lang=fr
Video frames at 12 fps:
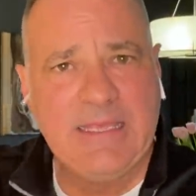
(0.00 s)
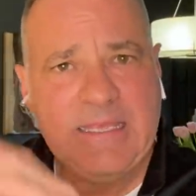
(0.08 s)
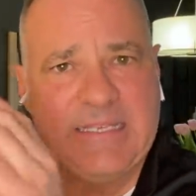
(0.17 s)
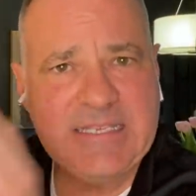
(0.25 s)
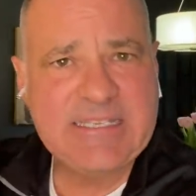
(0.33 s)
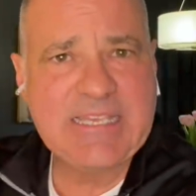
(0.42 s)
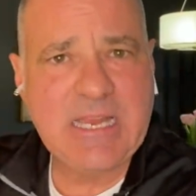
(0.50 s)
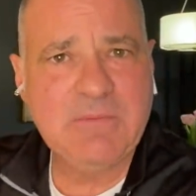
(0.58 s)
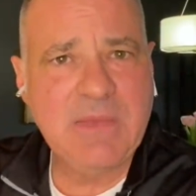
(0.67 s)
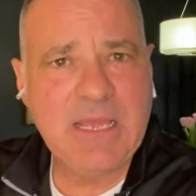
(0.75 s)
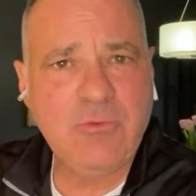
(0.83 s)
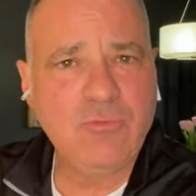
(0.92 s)

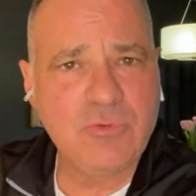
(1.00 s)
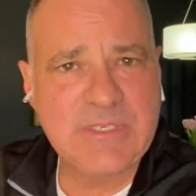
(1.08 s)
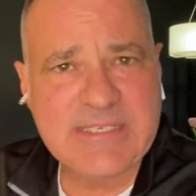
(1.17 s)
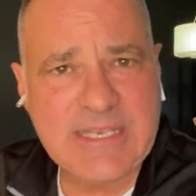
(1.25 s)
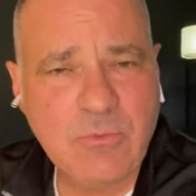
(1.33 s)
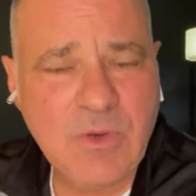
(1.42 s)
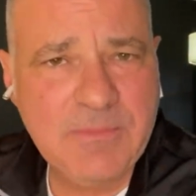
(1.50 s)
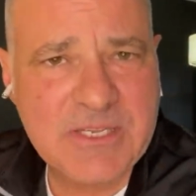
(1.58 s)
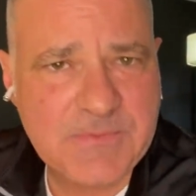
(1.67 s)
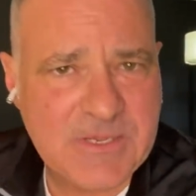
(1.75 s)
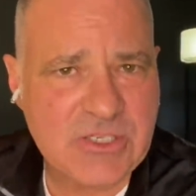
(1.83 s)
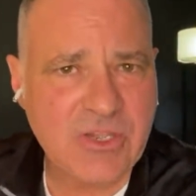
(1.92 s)
Initialement, on nous disait oui, mais
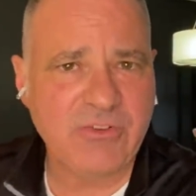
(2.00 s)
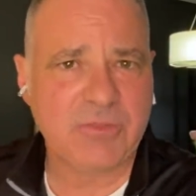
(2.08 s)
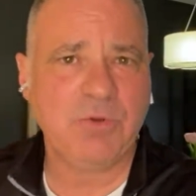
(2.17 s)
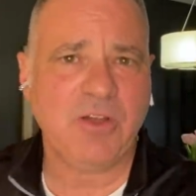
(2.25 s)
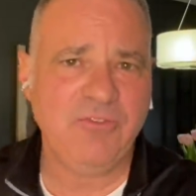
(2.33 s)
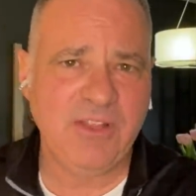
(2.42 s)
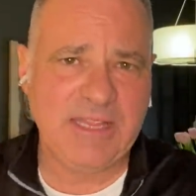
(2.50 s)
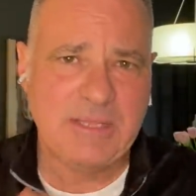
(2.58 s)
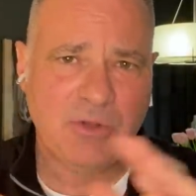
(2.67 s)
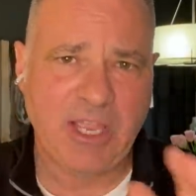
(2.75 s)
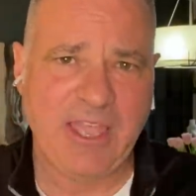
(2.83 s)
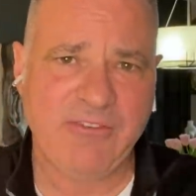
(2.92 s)
c'est parce que votre profil
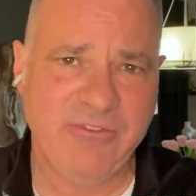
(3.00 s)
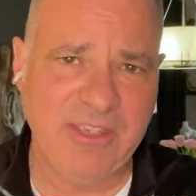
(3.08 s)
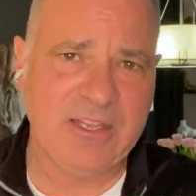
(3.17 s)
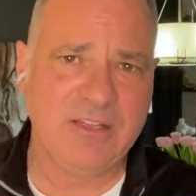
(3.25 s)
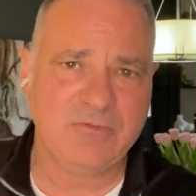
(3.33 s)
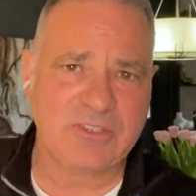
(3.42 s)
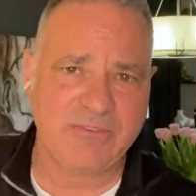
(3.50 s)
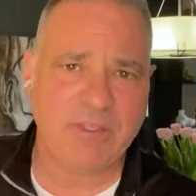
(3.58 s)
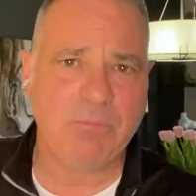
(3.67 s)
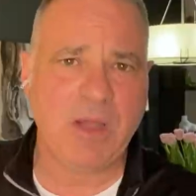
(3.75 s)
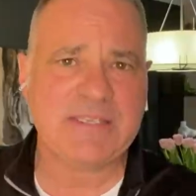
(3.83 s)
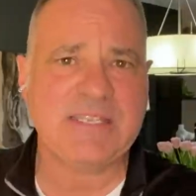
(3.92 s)
démographique, vous n'avez
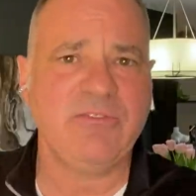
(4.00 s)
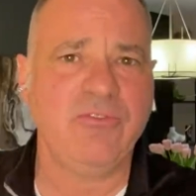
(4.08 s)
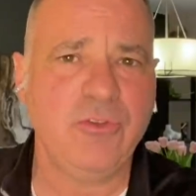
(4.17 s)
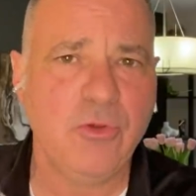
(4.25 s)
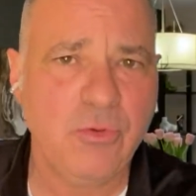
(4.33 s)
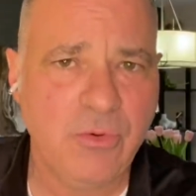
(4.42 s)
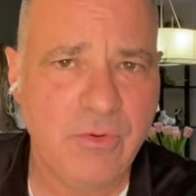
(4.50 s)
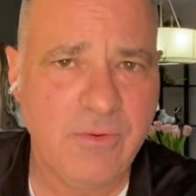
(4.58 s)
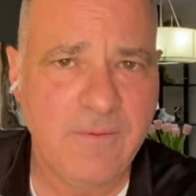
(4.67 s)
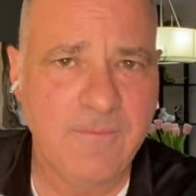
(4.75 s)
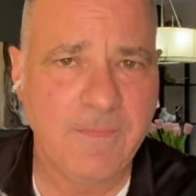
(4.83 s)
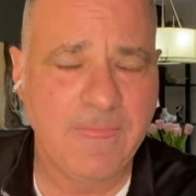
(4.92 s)
pas assez de vieux,
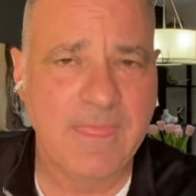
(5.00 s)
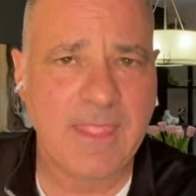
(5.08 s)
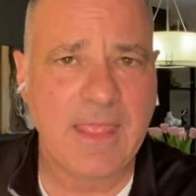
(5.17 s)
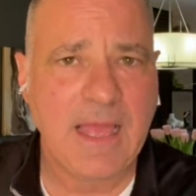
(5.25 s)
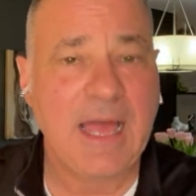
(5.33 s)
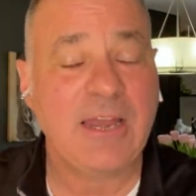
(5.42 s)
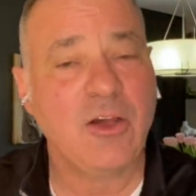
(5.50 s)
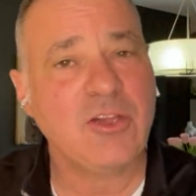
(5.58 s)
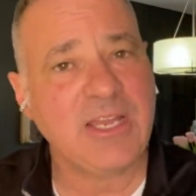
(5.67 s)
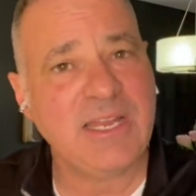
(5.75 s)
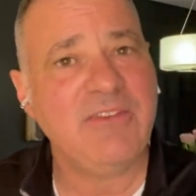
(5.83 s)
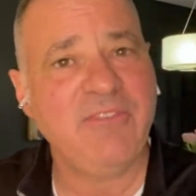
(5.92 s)
alors
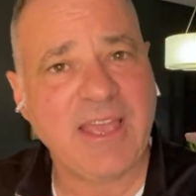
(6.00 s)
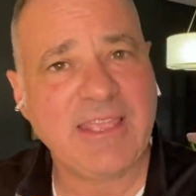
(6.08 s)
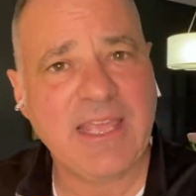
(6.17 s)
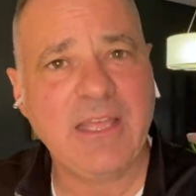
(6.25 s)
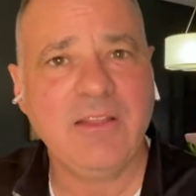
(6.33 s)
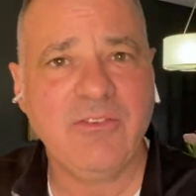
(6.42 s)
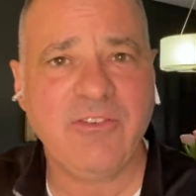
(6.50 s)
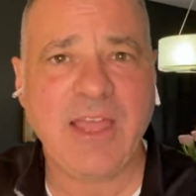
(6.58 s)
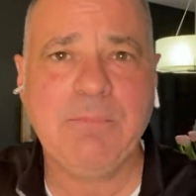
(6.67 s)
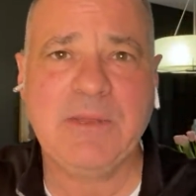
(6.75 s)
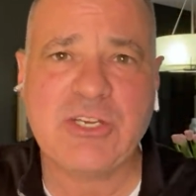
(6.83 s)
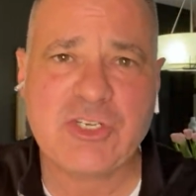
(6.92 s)
que les variants
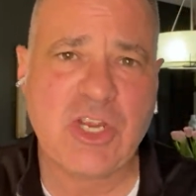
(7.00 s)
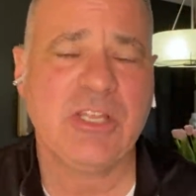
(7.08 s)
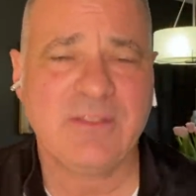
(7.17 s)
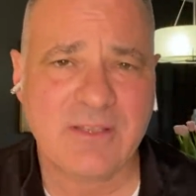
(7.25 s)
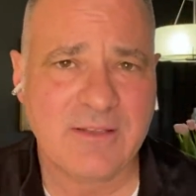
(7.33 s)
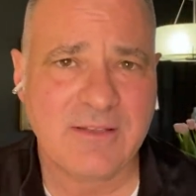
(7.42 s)
frappent les jeunes.